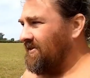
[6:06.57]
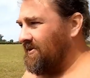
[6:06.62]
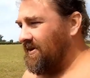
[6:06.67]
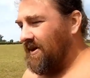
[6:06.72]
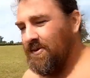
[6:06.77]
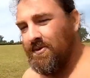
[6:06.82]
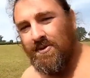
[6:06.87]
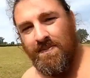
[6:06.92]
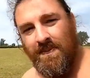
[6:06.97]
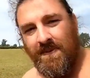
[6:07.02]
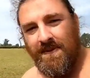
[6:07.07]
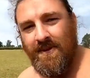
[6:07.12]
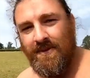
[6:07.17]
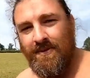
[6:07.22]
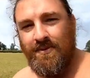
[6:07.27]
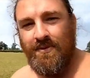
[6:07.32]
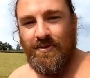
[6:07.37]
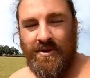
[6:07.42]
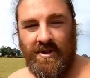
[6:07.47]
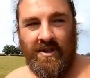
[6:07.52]
On a tous pris
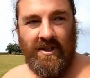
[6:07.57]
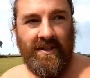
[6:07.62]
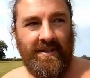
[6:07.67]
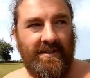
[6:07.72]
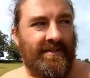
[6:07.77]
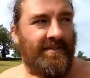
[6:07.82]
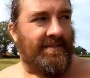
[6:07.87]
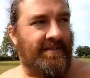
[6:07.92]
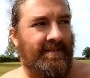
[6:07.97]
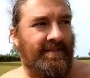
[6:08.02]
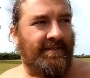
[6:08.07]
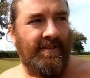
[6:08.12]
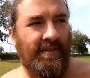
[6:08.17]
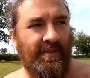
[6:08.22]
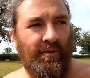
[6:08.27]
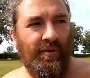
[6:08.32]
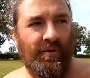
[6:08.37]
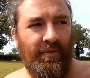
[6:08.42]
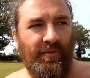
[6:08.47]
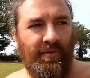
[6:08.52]
notre douche là.
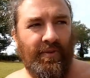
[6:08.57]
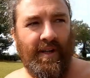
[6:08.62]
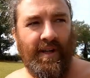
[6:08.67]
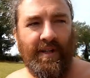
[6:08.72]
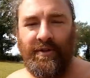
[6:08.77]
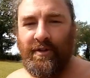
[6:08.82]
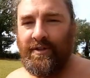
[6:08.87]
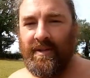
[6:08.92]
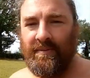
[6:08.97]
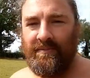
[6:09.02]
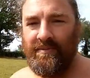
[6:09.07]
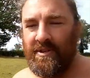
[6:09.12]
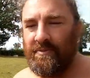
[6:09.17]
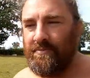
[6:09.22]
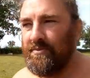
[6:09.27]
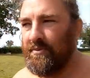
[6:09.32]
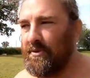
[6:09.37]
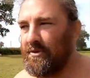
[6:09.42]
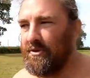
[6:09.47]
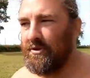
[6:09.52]
On va attendre un
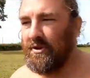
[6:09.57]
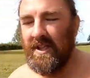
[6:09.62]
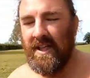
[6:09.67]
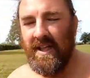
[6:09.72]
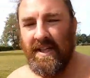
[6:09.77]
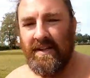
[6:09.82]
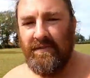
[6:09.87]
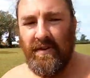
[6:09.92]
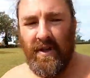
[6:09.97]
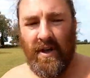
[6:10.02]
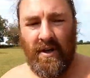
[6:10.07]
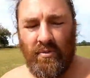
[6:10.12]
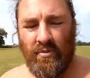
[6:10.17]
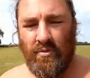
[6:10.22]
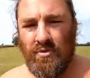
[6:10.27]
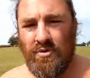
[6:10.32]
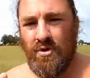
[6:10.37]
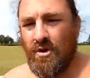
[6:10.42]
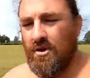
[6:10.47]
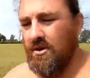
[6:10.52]
petit peu, il est vers
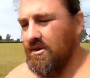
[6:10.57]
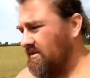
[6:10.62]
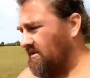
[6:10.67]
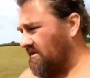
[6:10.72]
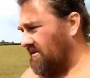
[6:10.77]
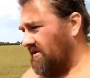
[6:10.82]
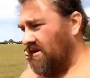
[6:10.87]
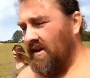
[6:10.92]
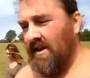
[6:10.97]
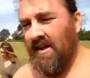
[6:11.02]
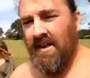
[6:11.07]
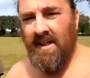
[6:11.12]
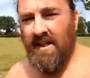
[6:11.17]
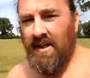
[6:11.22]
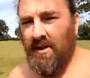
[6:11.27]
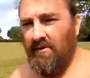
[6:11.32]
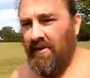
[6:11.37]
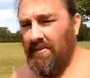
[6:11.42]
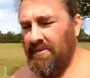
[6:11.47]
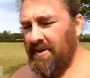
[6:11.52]
11h
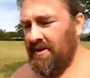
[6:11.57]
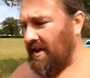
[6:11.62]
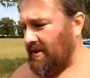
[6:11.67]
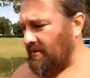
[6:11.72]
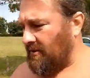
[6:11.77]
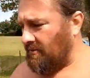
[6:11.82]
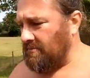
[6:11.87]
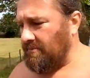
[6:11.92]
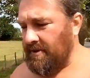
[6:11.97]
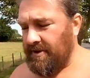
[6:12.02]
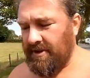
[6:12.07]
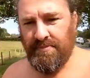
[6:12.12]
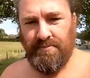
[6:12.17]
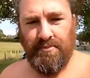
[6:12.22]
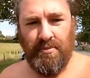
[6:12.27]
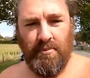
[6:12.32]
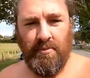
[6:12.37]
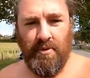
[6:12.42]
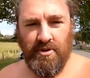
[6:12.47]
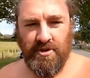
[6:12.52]
euh, et on va peut-être attendre midi
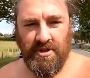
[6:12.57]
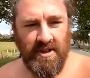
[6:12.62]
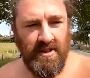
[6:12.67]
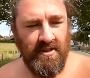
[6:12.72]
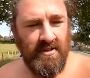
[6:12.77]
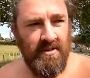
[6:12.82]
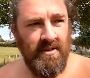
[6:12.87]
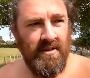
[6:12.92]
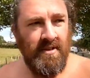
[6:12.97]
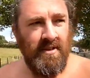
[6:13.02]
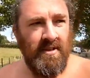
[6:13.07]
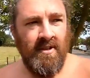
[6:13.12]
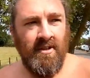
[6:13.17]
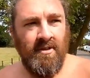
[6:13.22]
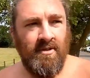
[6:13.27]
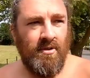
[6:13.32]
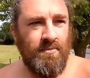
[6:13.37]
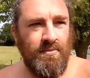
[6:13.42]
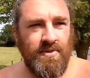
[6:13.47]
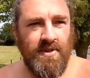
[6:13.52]
pour manger.
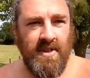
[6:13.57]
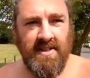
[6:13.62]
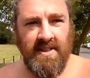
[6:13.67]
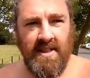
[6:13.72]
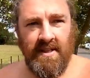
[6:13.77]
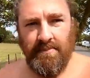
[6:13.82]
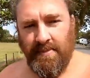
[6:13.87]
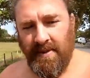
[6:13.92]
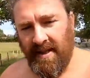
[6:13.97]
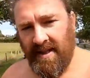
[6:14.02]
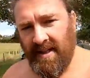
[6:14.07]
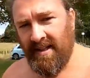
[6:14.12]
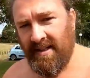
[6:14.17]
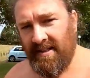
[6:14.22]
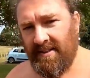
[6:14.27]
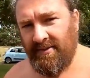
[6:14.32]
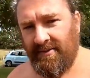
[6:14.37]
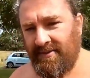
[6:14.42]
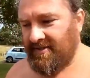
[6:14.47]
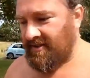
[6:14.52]
Comme ça, ça a bien
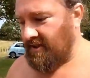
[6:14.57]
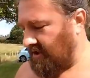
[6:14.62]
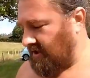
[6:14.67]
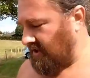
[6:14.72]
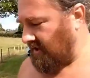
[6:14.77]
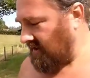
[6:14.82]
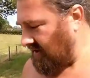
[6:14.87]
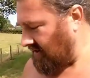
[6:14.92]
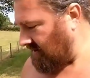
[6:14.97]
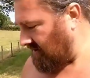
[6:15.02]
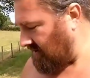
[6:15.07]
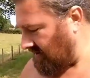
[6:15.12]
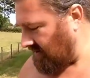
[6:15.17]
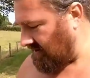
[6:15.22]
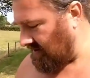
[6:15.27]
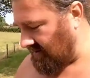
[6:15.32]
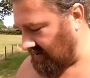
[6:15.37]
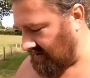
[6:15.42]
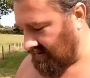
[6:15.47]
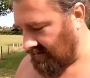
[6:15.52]
le temps de sécher.
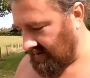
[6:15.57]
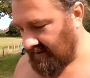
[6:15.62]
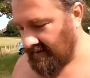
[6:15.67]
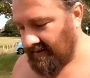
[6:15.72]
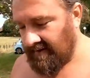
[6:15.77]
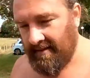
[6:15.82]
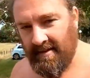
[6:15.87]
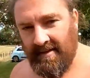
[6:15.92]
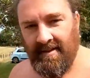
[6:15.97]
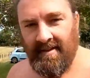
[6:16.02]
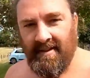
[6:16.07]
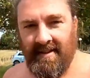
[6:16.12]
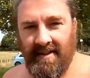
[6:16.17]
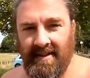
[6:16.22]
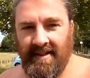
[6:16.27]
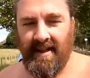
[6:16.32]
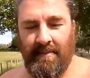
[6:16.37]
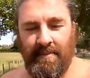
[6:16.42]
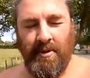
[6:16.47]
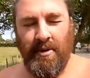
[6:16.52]

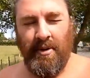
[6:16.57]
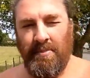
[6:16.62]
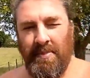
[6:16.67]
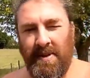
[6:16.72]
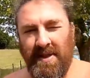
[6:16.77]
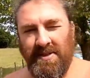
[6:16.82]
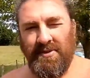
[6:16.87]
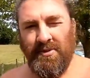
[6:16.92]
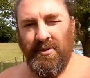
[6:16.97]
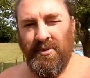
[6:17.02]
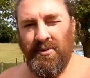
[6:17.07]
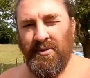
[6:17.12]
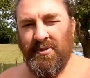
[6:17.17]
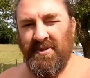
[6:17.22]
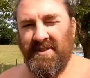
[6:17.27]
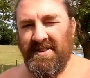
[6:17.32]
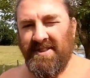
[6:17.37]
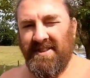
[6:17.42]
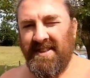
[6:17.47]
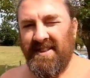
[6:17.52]
Et après, on part sur une
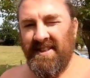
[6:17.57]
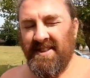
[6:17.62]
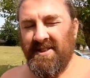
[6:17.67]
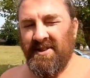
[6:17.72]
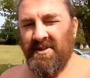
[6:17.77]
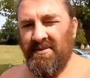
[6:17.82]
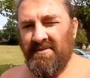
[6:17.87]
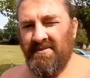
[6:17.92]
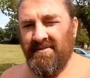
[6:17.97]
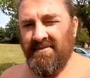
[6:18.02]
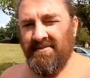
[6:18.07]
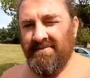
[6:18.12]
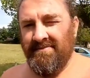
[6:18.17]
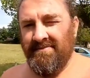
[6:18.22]
autre destination.